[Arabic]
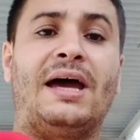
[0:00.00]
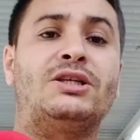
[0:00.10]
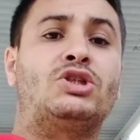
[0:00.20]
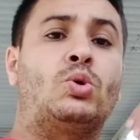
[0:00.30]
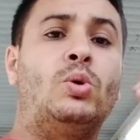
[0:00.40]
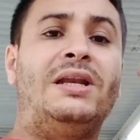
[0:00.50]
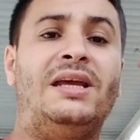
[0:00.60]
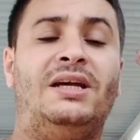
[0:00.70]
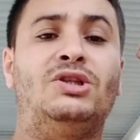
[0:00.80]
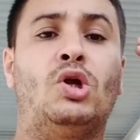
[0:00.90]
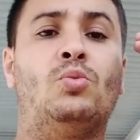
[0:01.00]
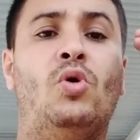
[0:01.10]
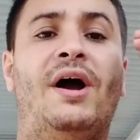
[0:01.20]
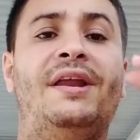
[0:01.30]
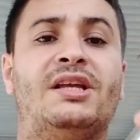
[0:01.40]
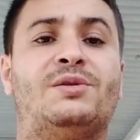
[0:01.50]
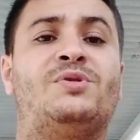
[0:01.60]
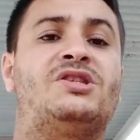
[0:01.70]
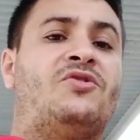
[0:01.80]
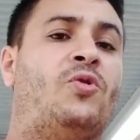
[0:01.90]
شكون اللي عنده المعاناه
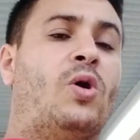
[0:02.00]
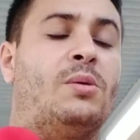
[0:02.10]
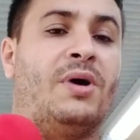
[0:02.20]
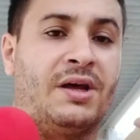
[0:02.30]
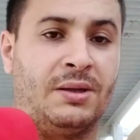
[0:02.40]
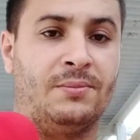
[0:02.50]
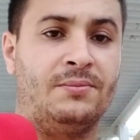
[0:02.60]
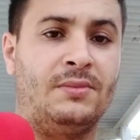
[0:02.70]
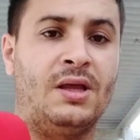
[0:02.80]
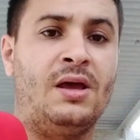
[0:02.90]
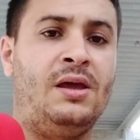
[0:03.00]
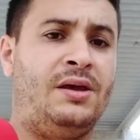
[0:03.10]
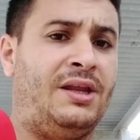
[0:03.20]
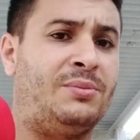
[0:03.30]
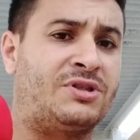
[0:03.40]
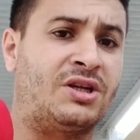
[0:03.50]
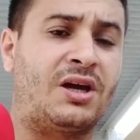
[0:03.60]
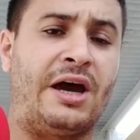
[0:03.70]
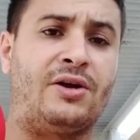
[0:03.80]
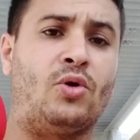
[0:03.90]
بزاف هو المغرب يعني باش
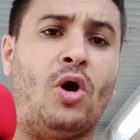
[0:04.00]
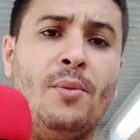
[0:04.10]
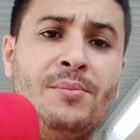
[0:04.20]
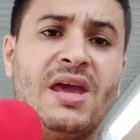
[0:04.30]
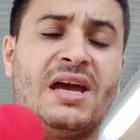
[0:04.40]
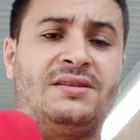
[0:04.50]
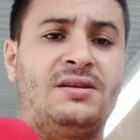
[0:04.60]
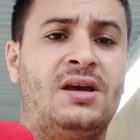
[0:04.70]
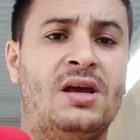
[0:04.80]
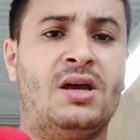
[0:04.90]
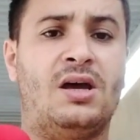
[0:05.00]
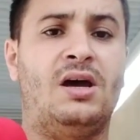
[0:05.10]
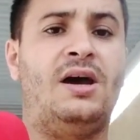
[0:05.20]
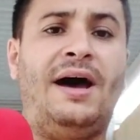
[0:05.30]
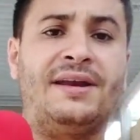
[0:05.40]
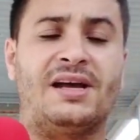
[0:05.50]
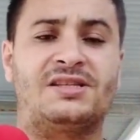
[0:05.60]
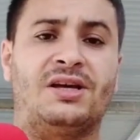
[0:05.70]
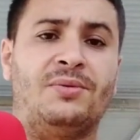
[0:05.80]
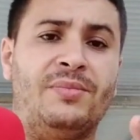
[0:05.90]
نقارنوا 100 آه،
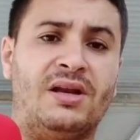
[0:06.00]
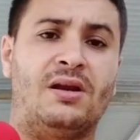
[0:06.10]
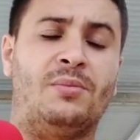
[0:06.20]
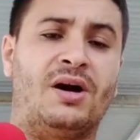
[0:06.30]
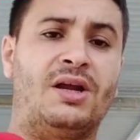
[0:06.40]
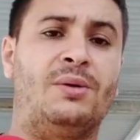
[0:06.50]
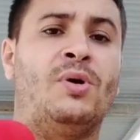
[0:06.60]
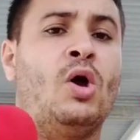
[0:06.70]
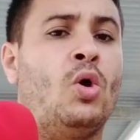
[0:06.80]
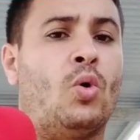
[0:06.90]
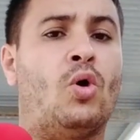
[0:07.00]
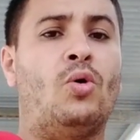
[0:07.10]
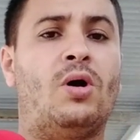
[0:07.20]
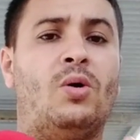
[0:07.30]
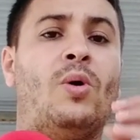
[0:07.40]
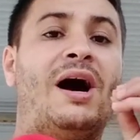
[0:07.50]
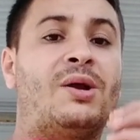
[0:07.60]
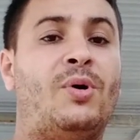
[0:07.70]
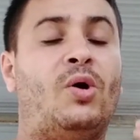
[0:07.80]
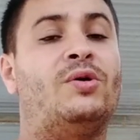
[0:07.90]
عناصر من المغرب
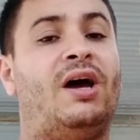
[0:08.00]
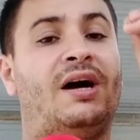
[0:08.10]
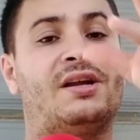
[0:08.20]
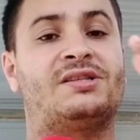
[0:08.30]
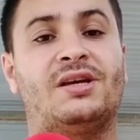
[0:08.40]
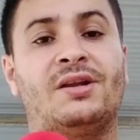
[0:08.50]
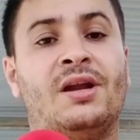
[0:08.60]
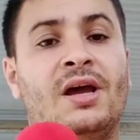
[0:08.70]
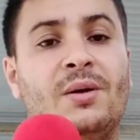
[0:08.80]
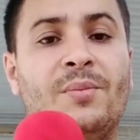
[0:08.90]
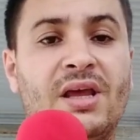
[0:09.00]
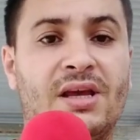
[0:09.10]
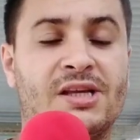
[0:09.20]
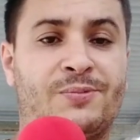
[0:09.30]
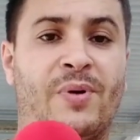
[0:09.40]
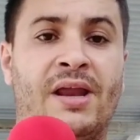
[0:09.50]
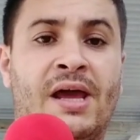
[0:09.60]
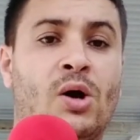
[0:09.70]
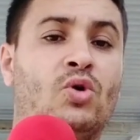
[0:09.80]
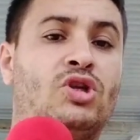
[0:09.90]
و40 عناصر من
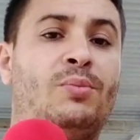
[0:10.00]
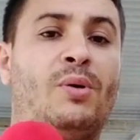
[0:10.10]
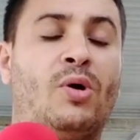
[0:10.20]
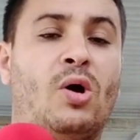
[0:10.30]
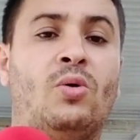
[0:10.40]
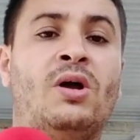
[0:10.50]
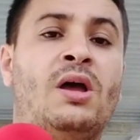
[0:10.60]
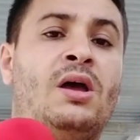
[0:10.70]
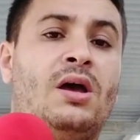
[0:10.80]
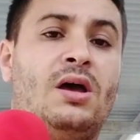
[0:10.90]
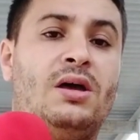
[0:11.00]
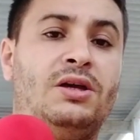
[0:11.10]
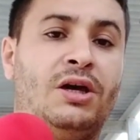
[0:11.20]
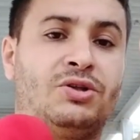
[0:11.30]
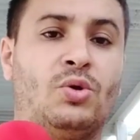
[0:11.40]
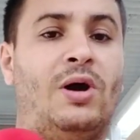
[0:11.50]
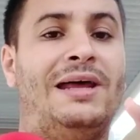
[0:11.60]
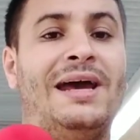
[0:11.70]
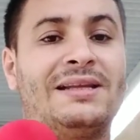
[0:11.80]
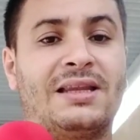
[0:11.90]
اسبانيا ودابا بغاو آه، يهضروا
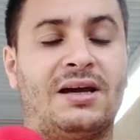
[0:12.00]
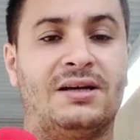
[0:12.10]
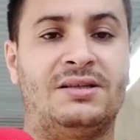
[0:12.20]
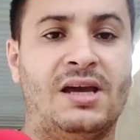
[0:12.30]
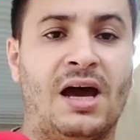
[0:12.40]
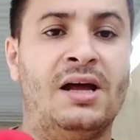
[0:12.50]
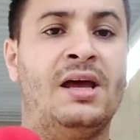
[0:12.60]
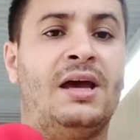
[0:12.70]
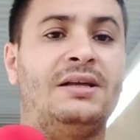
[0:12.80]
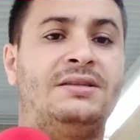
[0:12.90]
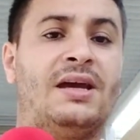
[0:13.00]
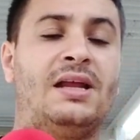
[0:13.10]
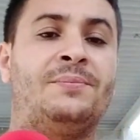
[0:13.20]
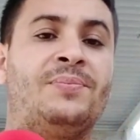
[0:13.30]
على هذه القضيه ديال